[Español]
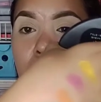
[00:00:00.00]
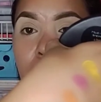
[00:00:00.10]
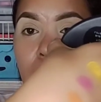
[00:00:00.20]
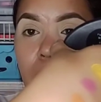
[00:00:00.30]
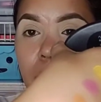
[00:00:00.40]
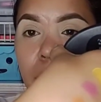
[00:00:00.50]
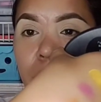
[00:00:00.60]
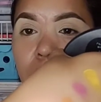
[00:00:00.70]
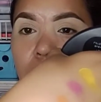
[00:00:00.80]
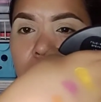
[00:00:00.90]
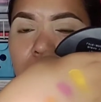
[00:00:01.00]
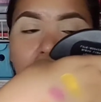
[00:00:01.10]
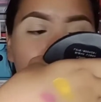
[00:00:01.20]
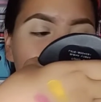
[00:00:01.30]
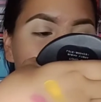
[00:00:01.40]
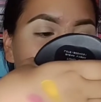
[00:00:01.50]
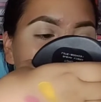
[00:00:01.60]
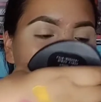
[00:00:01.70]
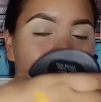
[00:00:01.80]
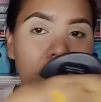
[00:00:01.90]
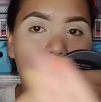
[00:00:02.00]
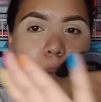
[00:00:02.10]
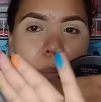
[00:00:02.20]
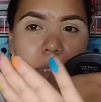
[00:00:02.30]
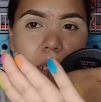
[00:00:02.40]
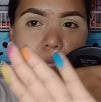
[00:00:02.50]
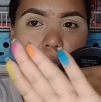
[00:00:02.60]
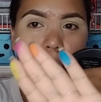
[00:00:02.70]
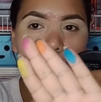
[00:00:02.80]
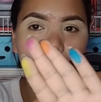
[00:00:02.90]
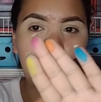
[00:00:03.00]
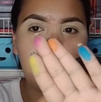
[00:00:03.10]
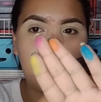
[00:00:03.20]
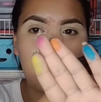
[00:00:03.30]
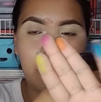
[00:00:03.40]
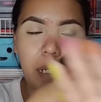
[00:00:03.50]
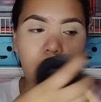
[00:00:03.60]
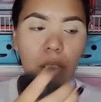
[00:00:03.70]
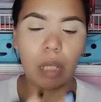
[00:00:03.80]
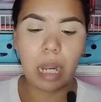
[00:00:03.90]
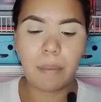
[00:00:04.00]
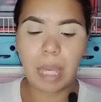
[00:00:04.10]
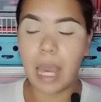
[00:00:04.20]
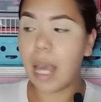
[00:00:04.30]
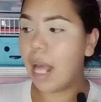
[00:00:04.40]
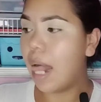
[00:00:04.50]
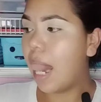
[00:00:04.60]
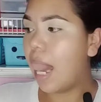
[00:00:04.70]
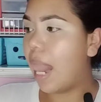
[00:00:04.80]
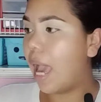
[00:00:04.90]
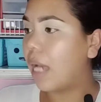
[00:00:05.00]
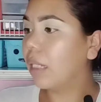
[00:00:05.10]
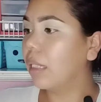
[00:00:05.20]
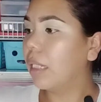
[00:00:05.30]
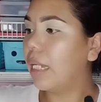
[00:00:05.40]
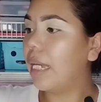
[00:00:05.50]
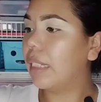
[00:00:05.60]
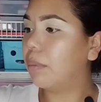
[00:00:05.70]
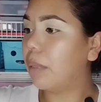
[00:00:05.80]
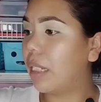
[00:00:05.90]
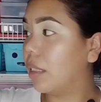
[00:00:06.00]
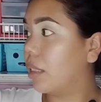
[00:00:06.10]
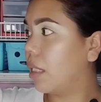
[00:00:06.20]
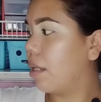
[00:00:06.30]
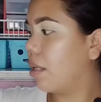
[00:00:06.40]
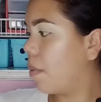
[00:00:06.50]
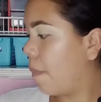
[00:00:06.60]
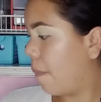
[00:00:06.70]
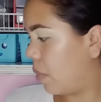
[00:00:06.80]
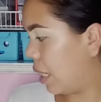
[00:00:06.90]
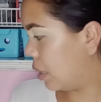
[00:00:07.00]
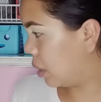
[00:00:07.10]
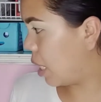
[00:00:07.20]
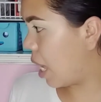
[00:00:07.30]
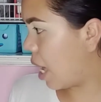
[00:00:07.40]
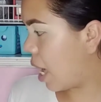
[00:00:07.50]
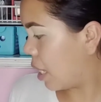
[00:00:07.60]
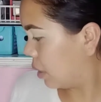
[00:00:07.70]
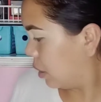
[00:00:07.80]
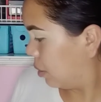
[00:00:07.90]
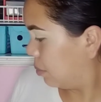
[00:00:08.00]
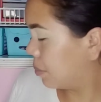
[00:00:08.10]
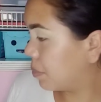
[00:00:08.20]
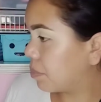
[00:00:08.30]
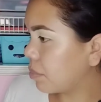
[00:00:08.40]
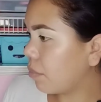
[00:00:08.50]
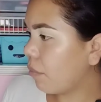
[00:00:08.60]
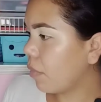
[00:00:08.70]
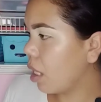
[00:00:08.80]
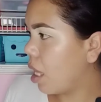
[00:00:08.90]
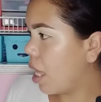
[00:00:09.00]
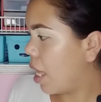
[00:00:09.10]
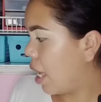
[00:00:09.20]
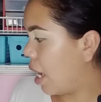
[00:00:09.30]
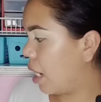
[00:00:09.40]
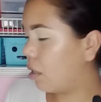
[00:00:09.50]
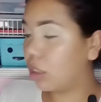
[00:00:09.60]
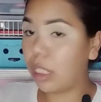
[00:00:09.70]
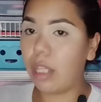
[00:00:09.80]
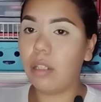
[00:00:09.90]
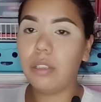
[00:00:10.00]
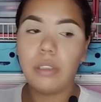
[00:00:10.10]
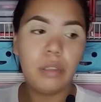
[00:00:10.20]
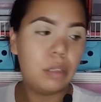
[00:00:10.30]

Vean, este ven bien, a pesar de todo, vean, tengo marcado todavía la, este, pues las, en los dedos.